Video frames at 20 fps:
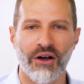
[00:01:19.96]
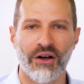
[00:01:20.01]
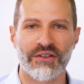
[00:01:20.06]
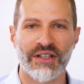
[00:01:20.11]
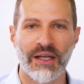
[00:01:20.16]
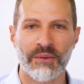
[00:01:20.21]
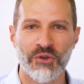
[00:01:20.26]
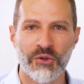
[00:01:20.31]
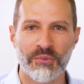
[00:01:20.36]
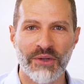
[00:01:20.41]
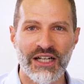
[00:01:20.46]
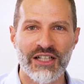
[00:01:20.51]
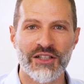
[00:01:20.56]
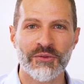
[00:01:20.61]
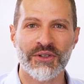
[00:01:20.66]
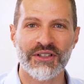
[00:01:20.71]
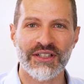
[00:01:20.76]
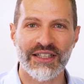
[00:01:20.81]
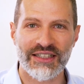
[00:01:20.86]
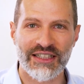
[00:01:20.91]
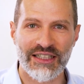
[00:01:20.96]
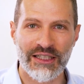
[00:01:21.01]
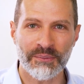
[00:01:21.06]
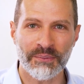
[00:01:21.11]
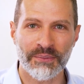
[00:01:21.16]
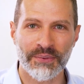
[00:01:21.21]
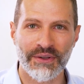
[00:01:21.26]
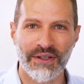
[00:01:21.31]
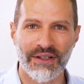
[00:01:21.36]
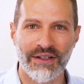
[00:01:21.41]
En termes de management
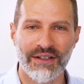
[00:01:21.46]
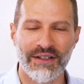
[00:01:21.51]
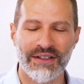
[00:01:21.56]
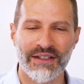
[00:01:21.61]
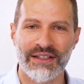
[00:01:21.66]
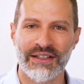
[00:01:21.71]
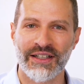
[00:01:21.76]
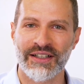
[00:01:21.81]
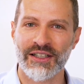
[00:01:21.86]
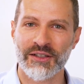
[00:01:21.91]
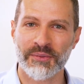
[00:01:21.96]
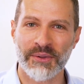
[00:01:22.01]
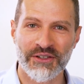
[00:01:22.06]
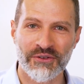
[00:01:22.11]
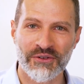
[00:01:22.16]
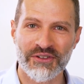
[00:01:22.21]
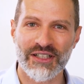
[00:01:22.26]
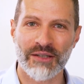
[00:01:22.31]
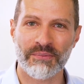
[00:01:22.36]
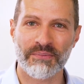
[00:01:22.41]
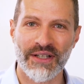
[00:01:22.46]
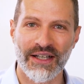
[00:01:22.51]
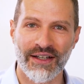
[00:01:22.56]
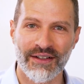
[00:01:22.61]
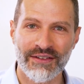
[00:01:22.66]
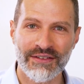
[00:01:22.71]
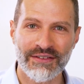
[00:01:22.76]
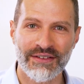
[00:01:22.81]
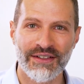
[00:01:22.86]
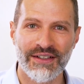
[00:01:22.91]
d'équipe, il y a une expression que j'aime
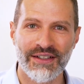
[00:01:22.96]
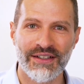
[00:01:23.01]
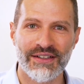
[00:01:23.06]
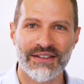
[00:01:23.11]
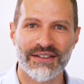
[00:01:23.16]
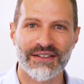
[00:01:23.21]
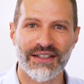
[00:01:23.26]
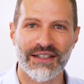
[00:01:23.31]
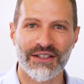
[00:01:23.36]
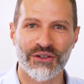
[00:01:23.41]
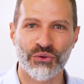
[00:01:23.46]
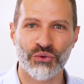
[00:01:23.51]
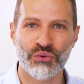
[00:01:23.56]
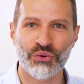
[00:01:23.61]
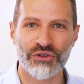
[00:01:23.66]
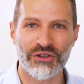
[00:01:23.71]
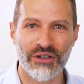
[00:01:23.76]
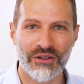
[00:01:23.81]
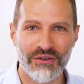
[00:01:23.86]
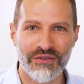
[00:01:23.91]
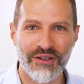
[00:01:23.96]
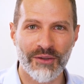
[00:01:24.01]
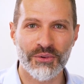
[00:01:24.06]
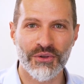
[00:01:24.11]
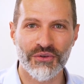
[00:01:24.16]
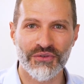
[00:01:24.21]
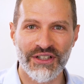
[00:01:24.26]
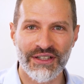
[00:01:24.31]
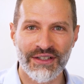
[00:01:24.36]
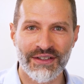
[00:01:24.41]
bien, c'est tout seul on va
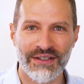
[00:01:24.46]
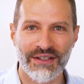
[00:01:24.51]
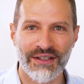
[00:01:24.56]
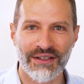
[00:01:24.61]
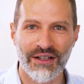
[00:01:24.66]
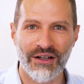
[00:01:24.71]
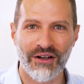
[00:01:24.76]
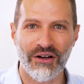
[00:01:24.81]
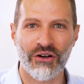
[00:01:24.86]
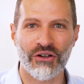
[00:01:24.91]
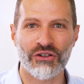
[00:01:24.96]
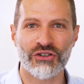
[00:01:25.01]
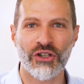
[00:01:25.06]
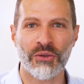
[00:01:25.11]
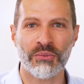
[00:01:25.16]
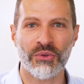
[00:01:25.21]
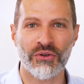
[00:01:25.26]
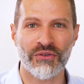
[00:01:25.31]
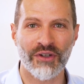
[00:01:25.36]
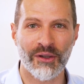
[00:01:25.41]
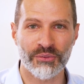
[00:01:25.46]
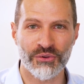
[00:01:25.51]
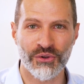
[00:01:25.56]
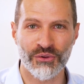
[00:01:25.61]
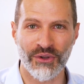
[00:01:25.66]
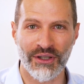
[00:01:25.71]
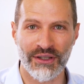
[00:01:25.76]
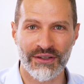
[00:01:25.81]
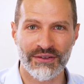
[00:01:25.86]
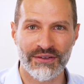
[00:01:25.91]
plus vite, Ensemble, on va plus
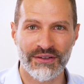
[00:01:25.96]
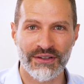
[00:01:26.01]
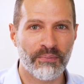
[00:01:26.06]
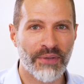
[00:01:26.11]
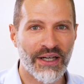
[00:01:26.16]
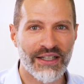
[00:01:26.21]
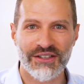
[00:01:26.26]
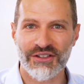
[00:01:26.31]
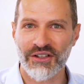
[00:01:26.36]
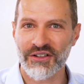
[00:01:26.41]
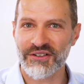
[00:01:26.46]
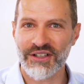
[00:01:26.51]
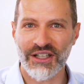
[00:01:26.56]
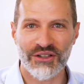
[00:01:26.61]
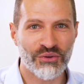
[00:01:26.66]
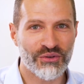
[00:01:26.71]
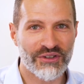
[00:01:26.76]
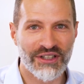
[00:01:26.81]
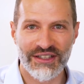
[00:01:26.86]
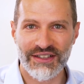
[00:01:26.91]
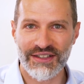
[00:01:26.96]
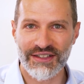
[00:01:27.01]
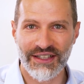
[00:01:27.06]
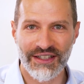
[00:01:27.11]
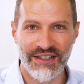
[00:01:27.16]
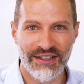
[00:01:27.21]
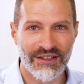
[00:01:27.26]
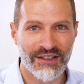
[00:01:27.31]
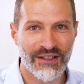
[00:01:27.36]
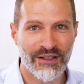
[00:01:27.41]
loin. Personne n'a toutes les
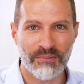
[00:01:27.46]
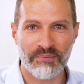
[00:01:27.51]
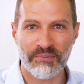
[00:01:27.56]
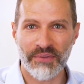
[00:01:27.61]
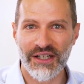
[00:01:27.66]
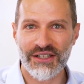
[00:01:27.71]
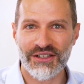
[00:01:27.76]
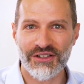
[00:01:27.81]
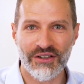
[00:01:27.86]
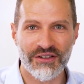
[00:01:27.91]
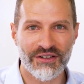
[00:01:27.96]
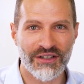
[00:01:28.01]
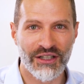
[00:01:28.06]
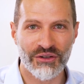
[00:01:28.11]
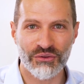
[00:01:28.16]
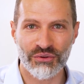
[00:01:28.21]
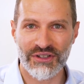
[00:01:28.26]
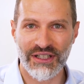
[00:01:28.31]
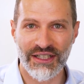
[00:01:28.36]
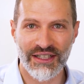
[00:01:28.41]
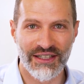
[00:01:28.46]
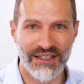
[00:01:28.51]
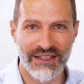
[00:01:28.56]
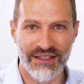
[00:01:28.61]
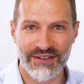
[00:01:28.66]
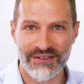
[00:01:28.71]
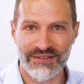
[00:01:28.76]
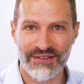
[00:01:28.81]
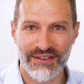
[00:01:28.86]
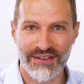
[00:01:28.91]
idées, personne n'a toutes les clés.